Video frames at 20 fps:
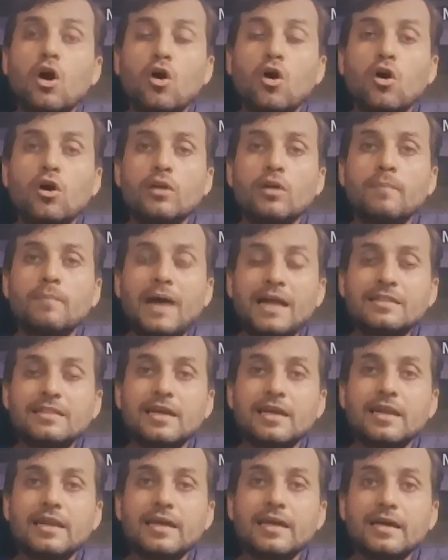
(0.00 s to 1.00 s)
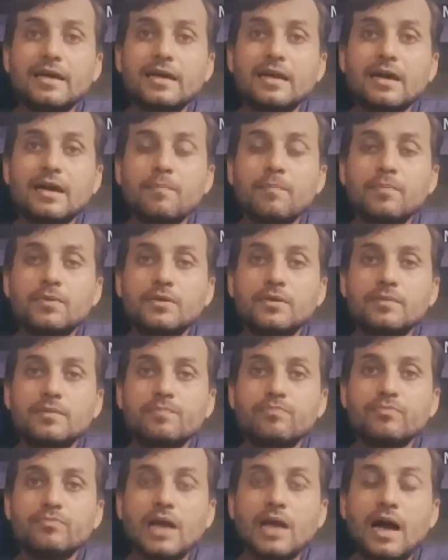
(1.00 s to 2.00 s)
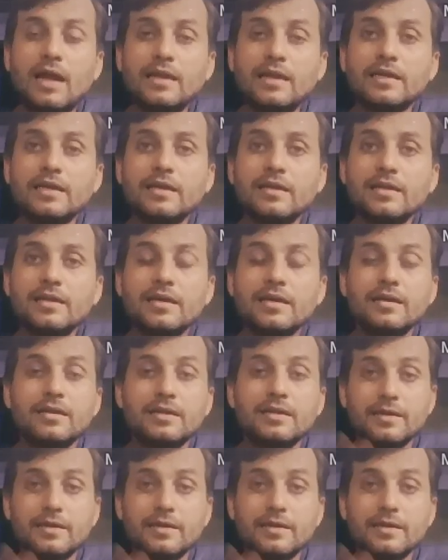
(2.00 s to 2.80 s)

और बात कर लें अगर आप आने के लिए